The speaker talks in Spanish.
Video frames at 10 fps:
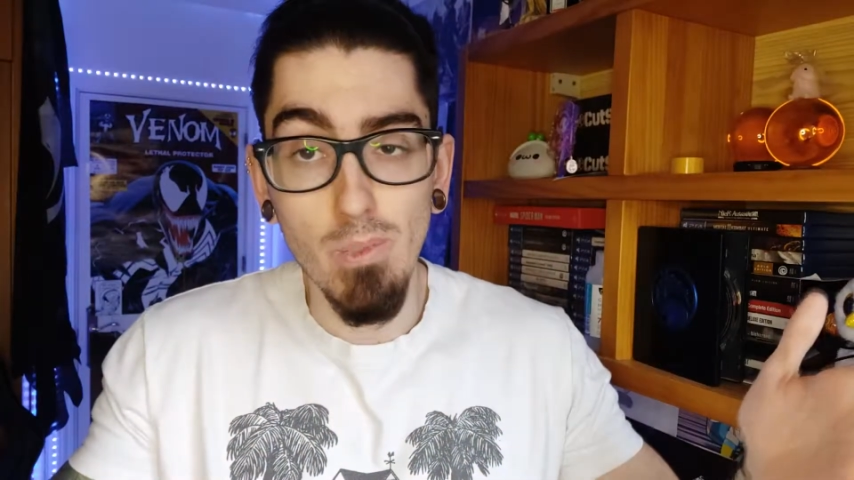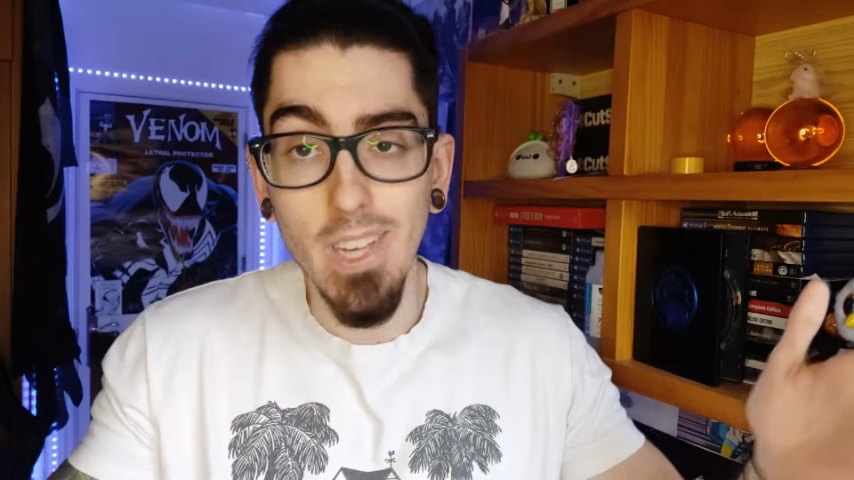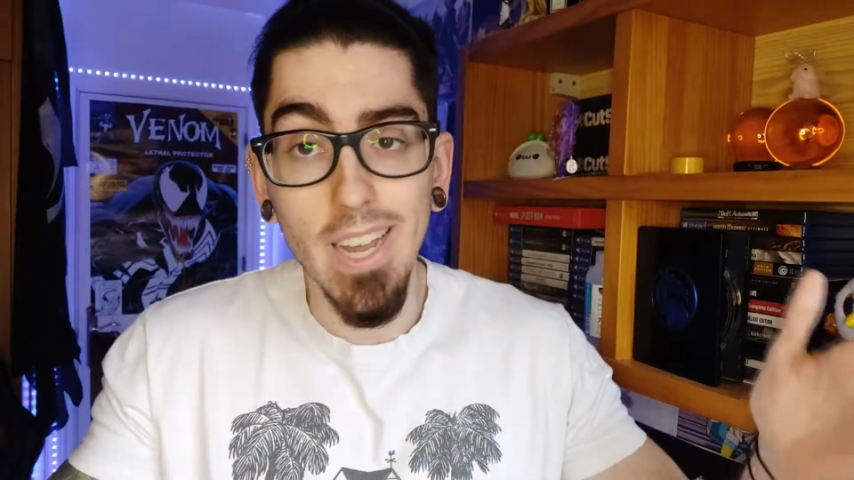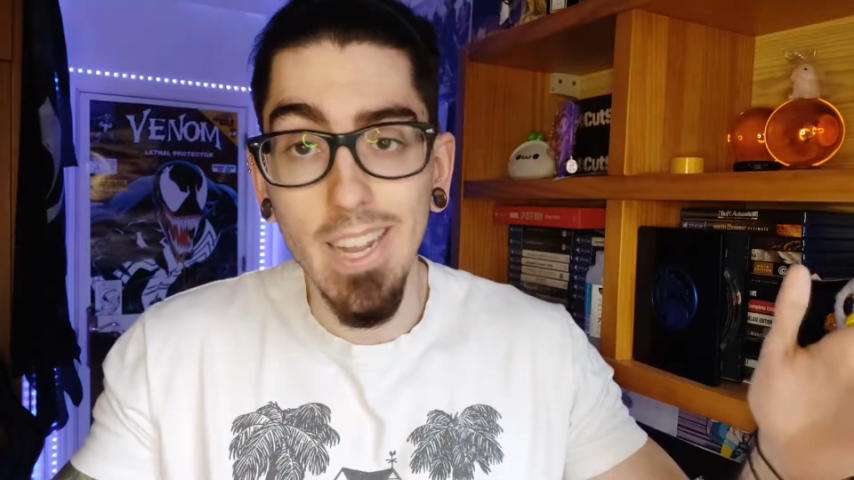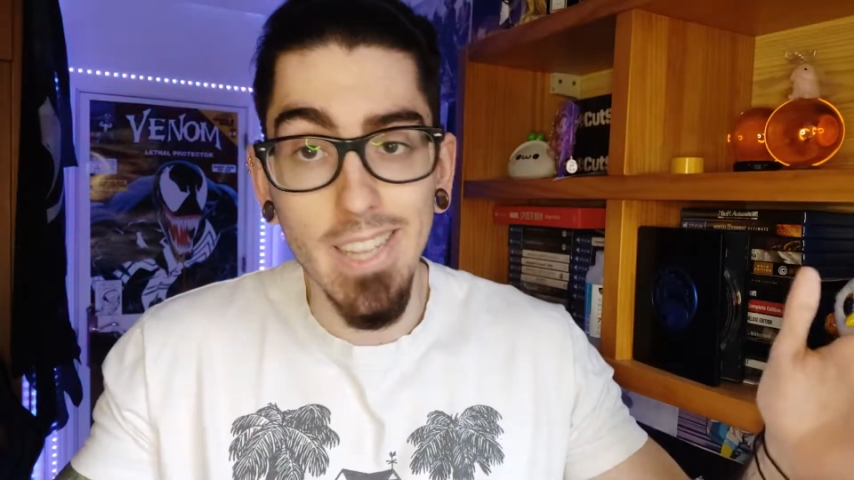
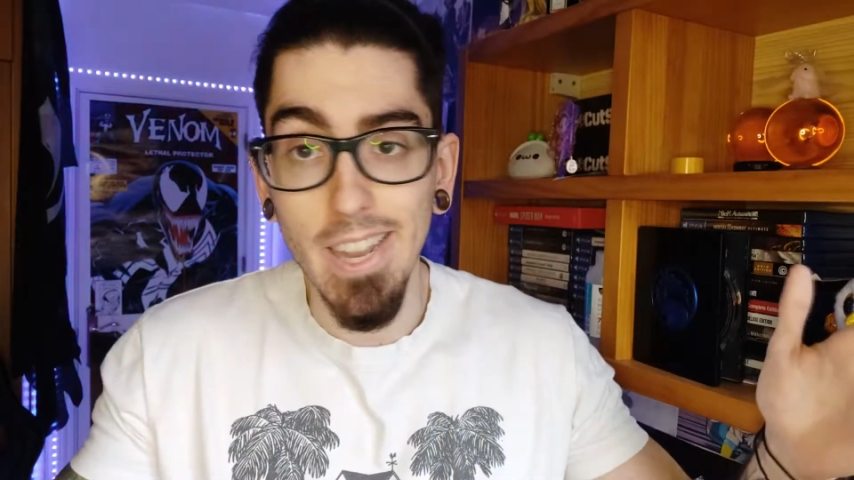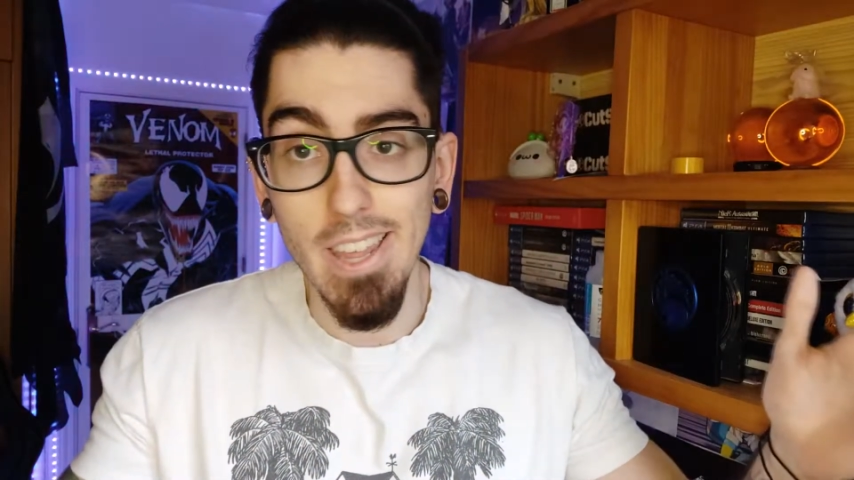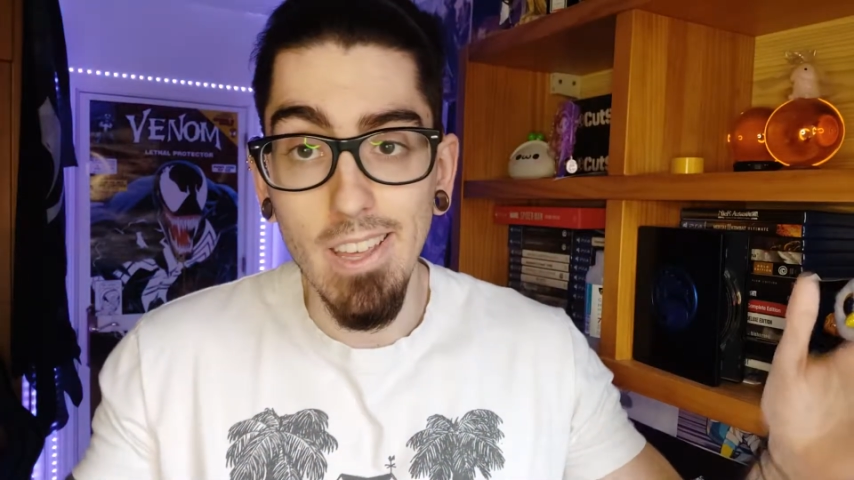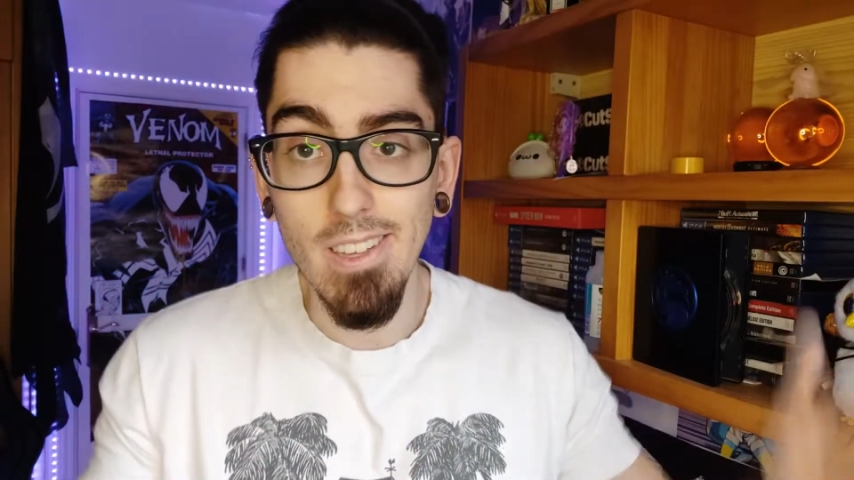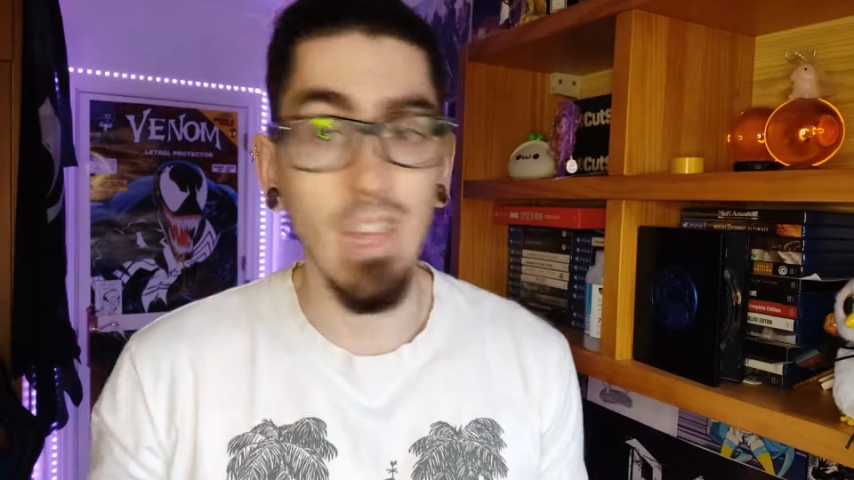ya era
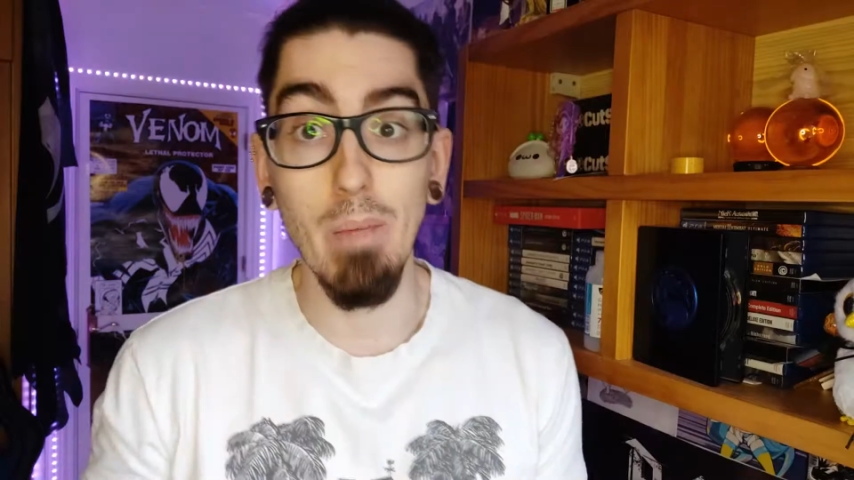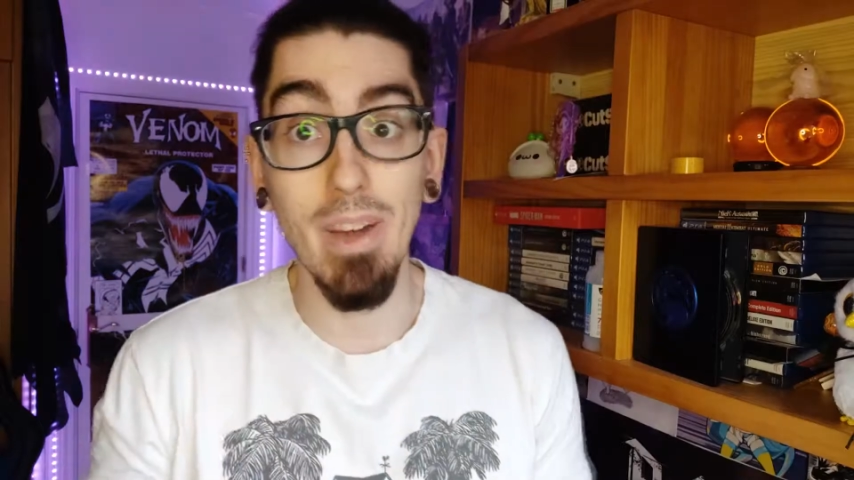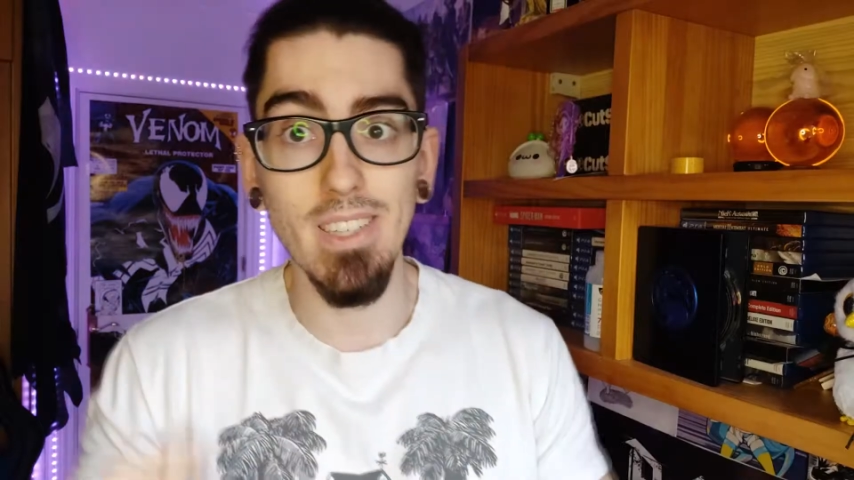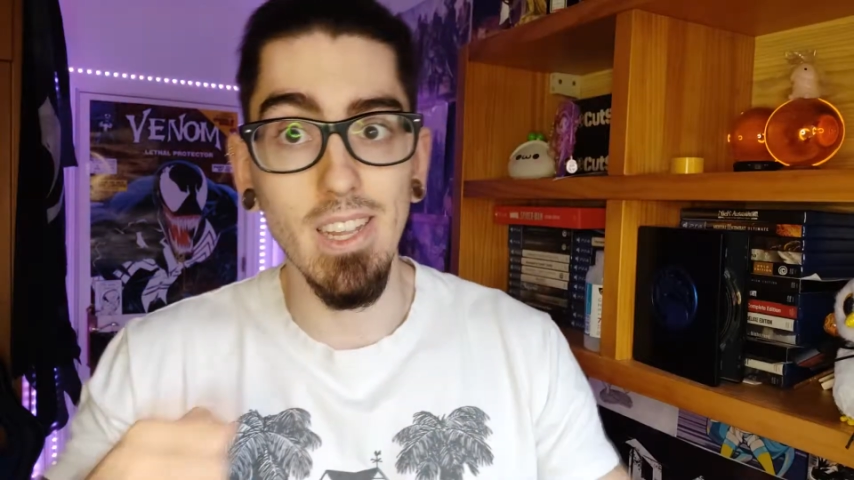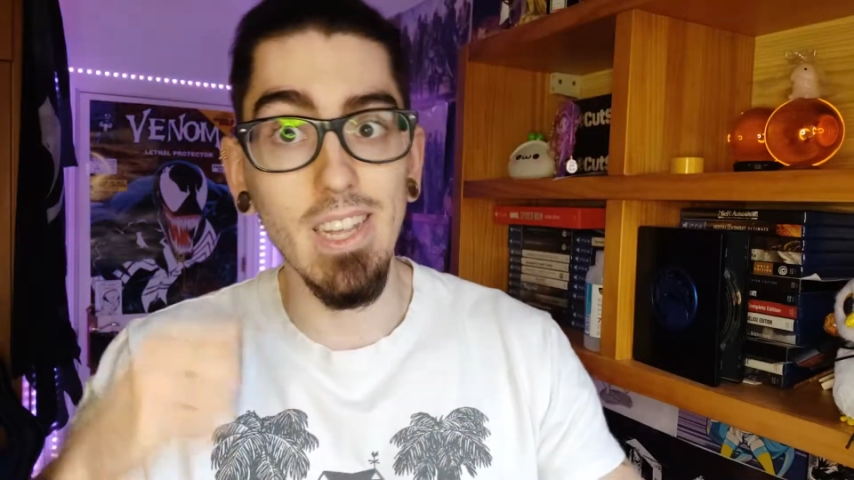tarde.
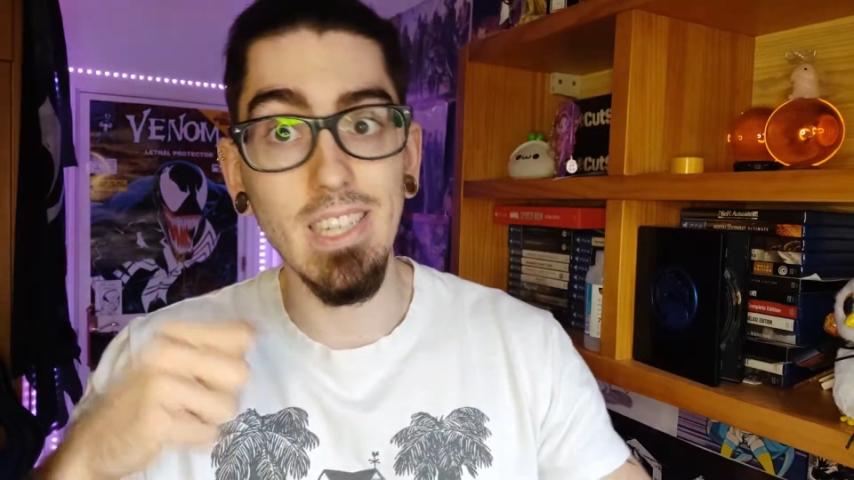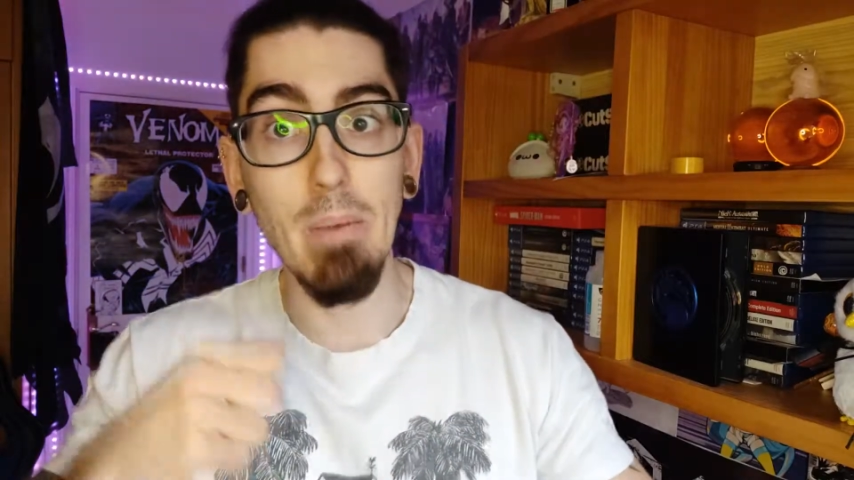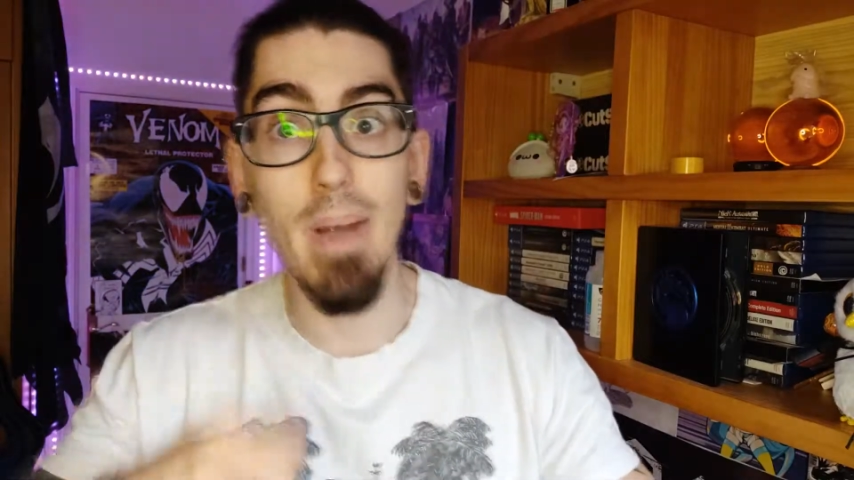Además, tenías que